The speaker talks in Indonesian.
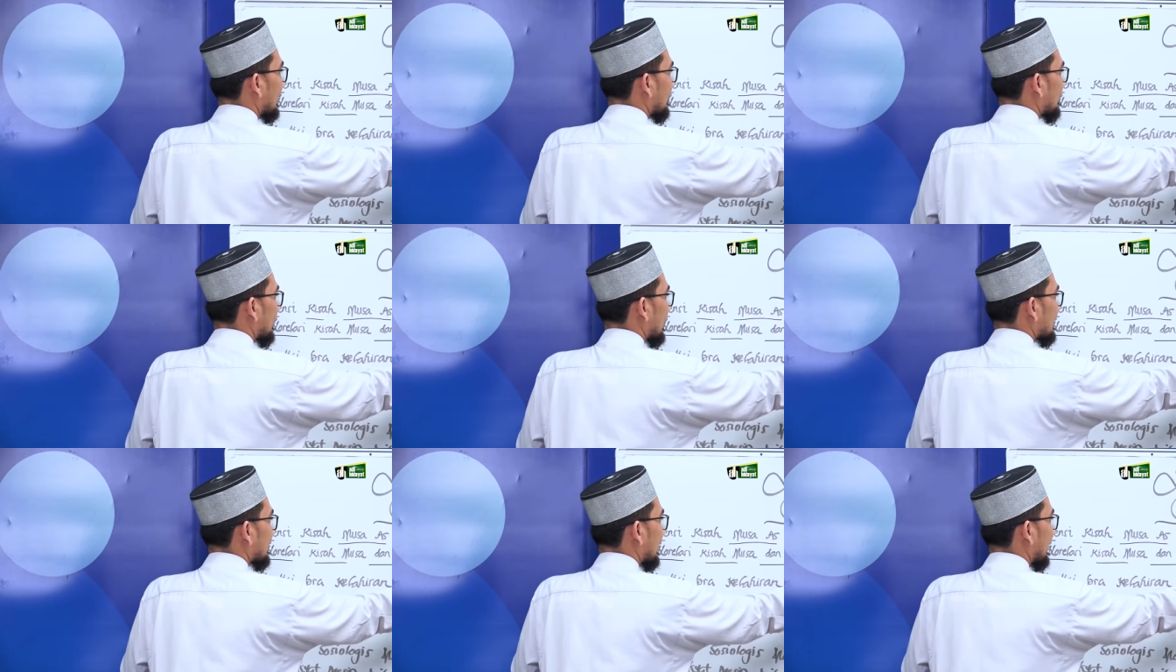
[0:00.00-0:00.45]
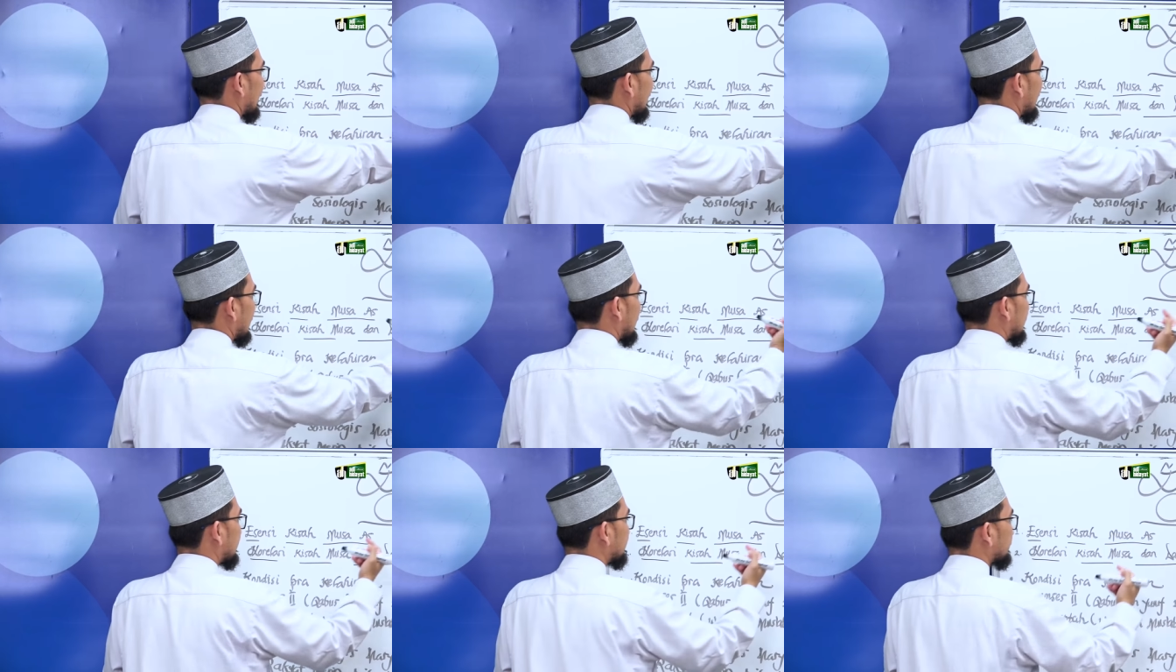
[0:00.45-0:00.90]
dalam risalah
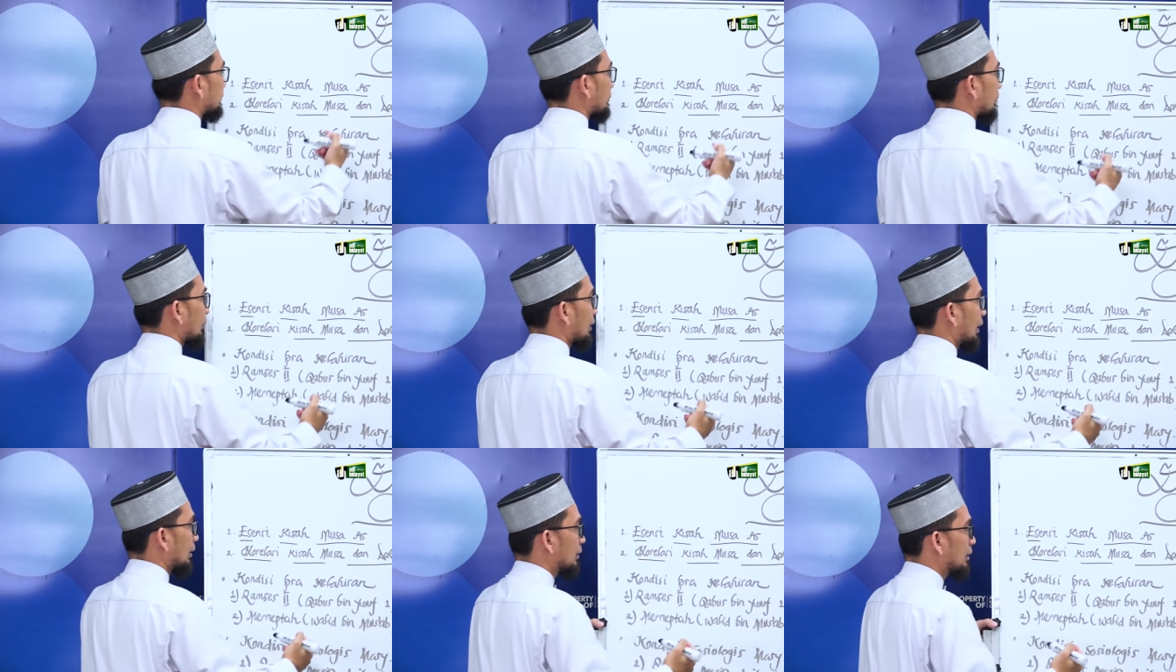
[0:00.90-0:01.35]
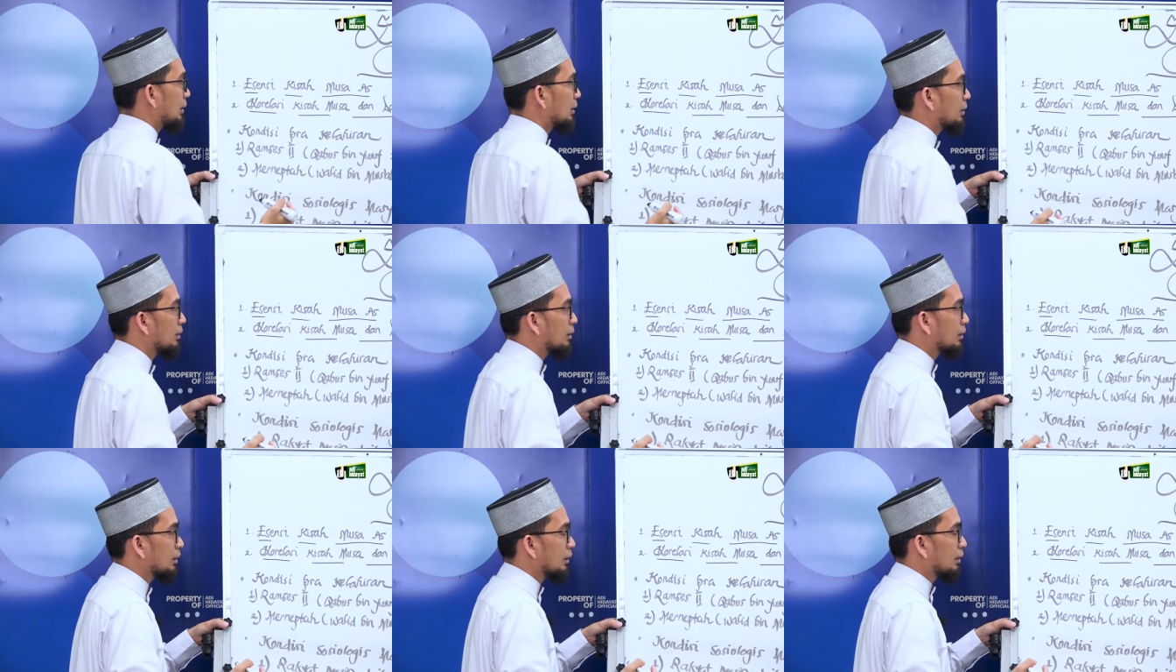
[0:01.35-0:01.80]
ini.
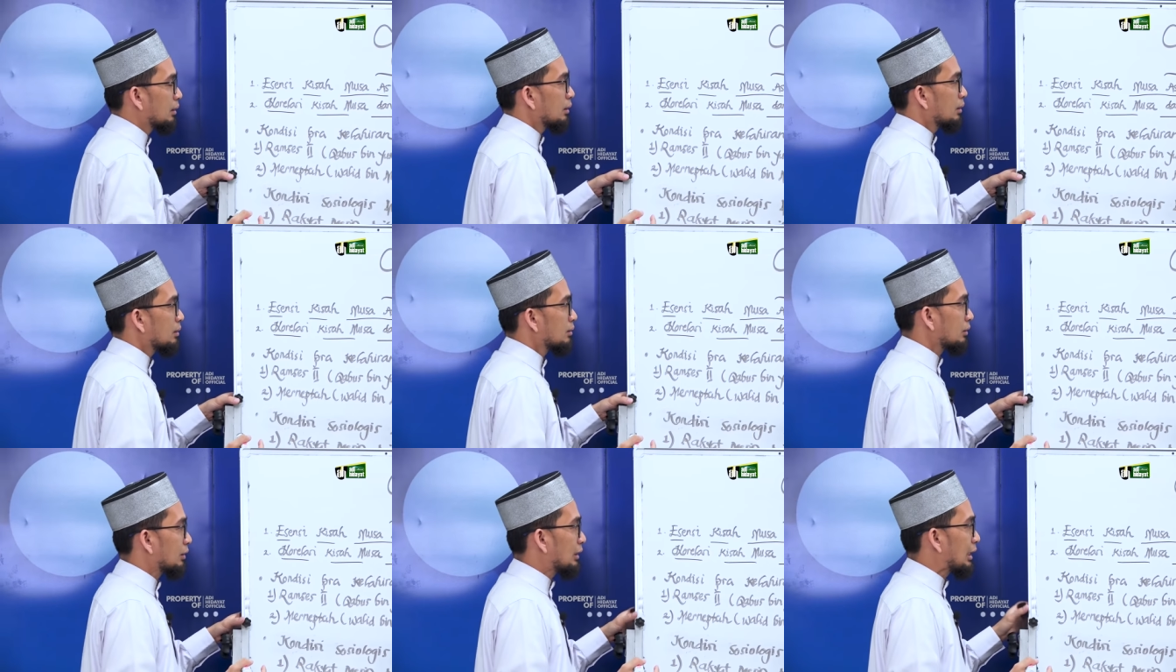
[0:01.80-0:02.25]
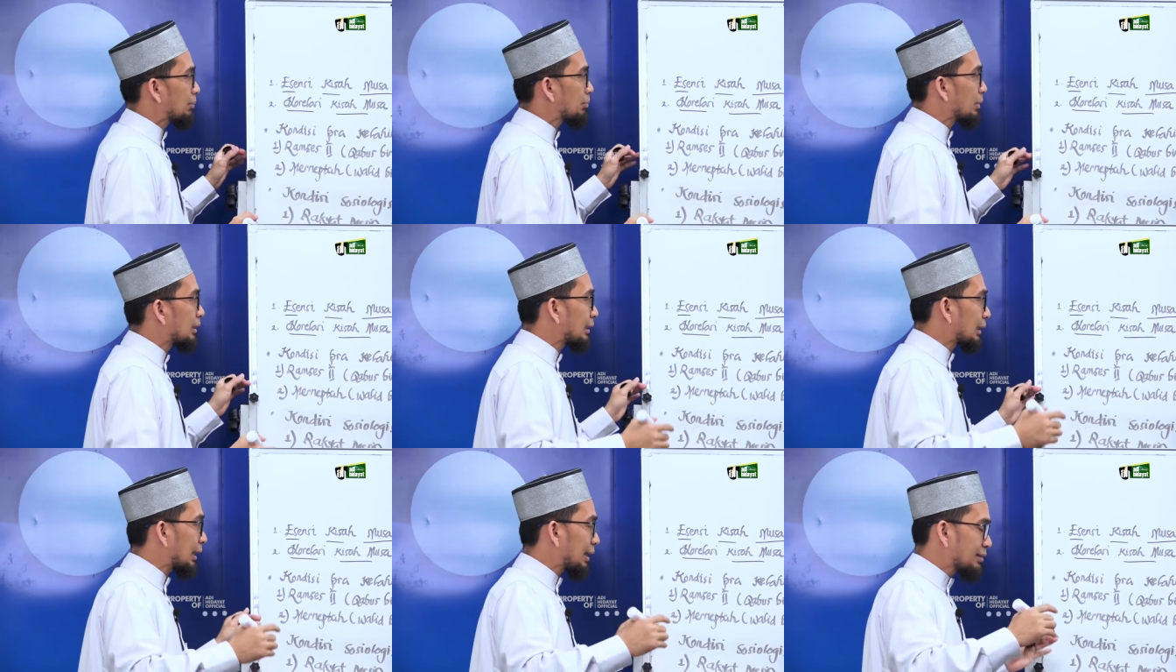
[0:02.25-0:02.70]
Nanti setiap
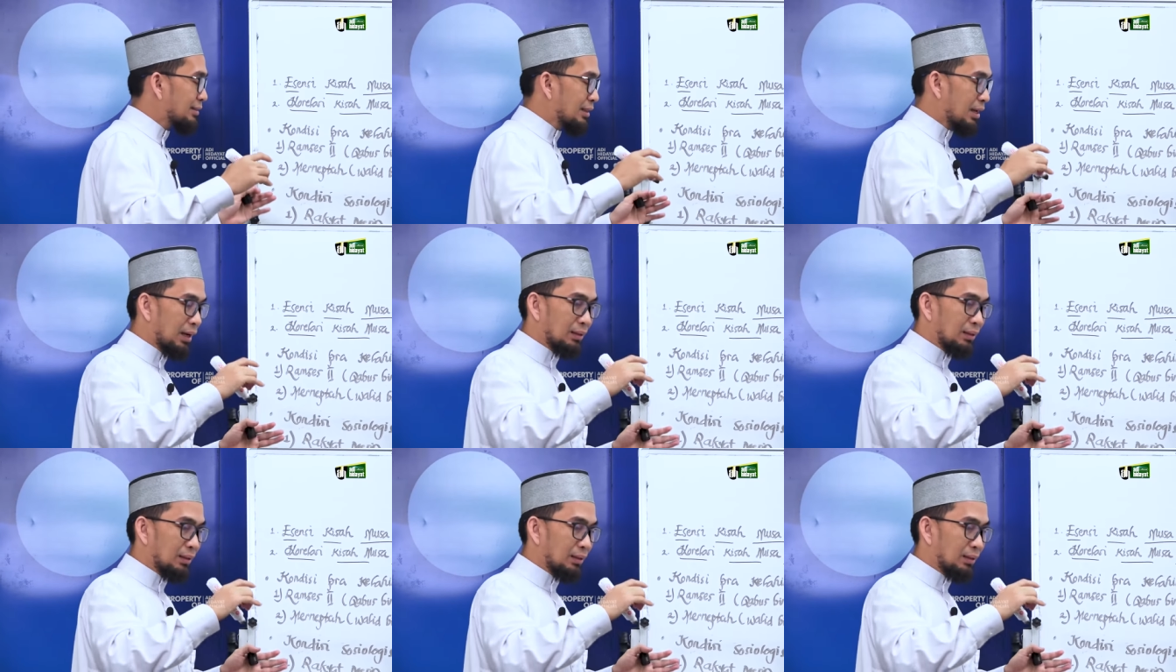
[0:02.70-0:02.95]
generasi